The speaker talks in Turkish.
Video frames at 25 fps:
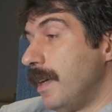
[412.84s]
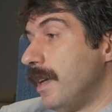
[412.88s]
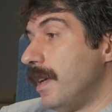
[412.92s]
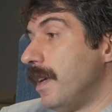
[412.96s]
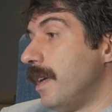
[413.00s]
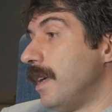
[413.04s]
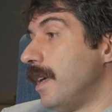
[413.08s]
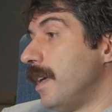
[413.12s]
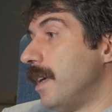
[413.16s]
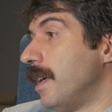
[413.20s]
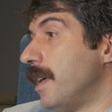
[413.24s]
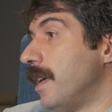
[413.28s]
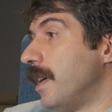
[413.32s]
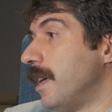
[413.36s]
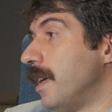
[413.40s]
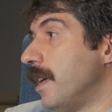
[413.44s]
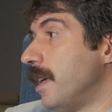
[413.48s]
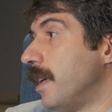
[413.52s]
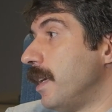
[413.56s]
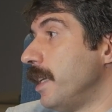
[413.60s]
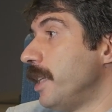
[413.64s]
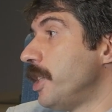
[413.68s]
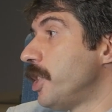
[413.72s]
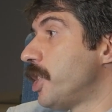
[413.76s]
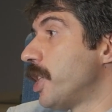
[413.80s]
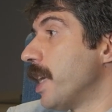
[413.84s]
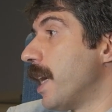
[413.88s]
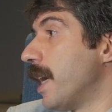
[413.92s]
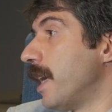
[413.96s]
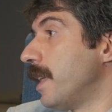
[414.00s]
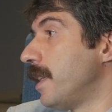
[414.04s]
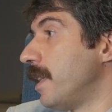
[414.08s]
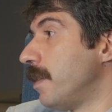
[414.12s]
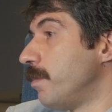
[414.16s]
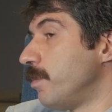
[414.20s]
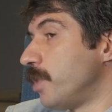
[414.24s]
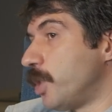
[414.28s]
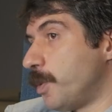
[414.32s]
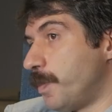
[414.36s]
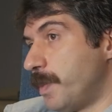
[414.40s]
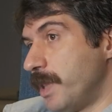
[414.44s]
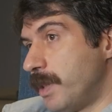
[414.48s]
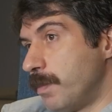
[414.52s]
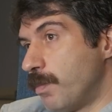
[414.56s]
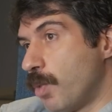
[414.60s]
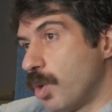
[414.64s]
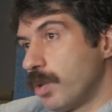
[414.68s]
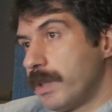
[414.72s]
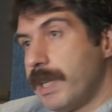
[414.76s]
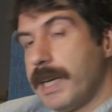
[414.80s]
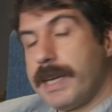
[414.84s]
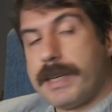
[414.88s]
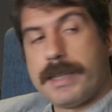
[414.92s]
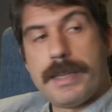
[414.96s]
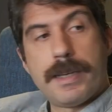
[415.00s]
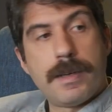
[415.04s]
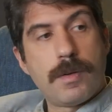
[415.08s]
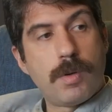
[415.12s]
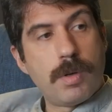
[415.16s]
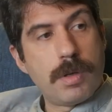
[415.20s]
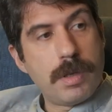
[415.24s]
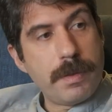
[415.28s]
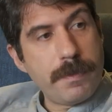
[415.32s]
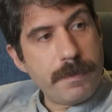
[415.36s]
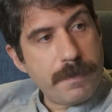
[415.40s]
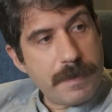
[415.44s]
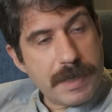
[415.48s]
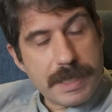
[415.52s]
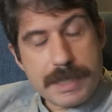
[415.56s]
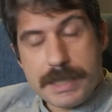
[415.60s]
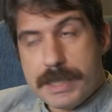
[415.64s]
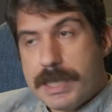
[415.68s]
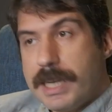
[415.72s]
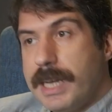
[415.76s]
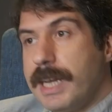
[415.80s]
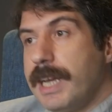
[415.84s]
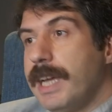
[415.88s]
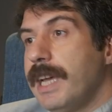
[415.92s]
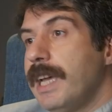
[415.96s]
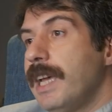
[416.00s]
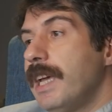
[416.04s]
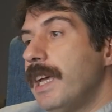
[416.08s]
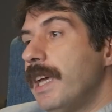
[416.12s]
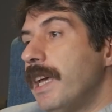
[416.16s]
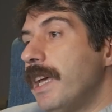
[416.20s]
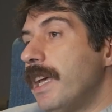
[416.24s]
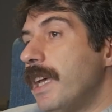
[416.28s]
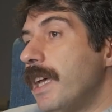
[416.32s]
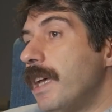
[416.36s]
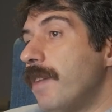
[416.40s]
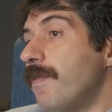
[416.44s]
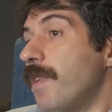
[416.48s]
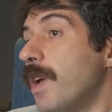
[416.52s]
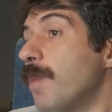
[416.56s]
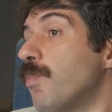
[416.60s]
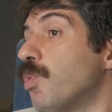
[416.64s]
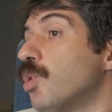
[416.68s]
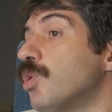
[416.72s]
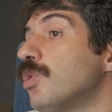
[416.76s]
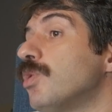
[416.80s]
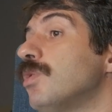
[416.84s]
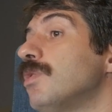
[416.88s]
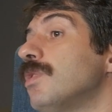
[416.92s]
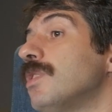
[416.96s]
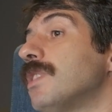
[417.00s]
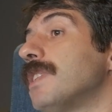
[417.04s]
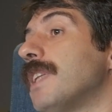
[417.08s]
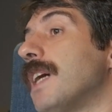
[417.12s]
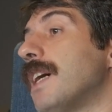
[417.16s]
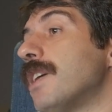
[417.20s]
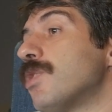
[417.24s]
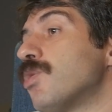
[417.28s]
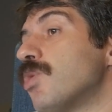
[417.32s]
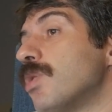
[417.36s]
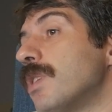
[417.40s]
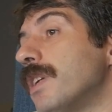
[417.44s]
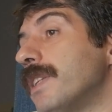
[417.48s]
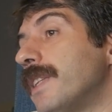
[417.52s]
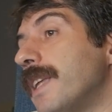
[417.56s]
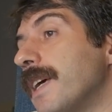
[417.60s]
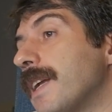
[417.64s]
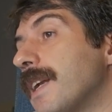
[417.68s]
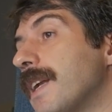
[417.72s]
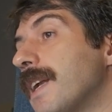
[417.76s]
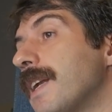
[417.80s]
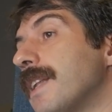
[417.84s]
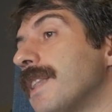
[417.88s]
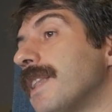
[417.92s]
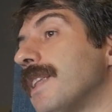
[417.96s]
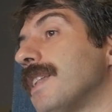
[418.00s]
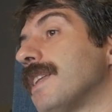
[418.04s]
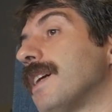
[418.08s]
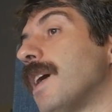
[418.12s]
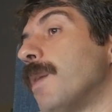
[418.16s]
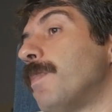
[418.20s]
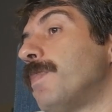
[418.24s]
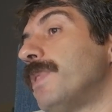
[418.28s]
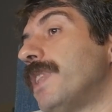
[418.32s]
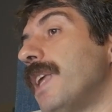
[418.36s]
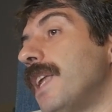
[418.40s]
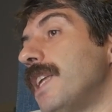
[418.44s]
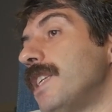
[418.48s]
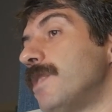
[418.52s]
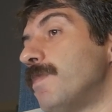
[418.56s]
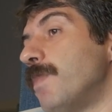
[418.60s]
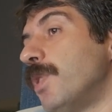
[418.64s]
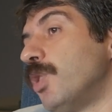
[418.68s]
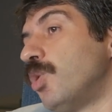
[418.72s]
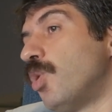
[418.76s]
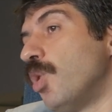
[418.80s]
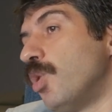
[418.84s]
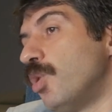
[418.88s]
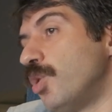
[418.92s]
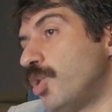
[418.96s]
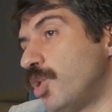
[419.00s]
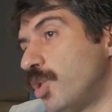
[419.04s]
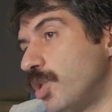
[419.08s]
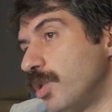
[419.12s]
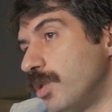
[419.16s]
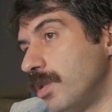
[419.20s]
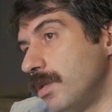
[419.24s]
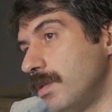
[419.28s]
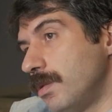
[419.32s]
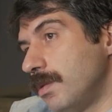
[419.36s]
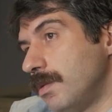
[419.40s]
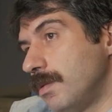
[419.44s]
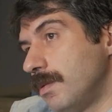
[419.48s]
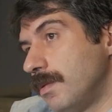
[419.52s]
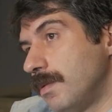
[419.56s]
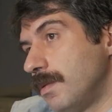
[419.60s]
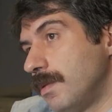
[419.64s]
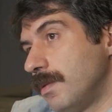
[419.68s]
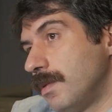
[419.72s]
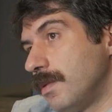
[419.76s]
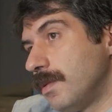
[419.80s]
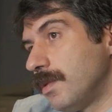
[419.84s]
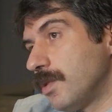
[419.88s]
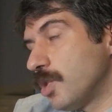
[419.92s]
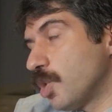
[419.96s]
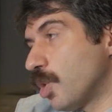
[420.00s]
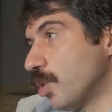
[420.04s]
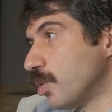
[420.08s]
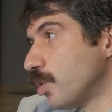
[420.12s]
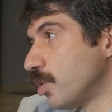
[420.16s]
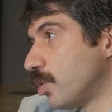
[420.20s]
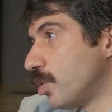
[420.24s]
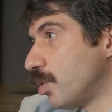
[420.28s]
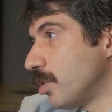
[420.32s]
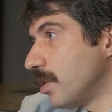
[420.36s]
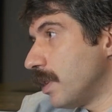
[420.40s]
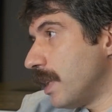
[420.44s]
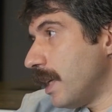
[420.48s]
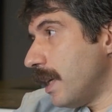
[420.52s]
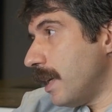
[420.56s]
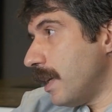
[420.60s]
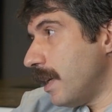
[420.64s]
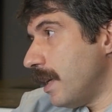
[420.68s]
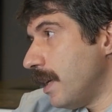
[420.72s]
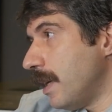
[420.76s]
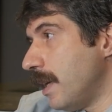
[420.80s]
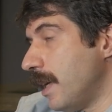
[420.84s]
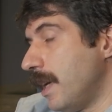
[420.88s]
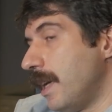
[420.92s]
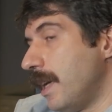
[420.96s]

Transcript: e, inşa edilmiş bir modern ekonomi var. E, ve bunun daha sonra tekrardan kapitalizme dönüşünün sonucunda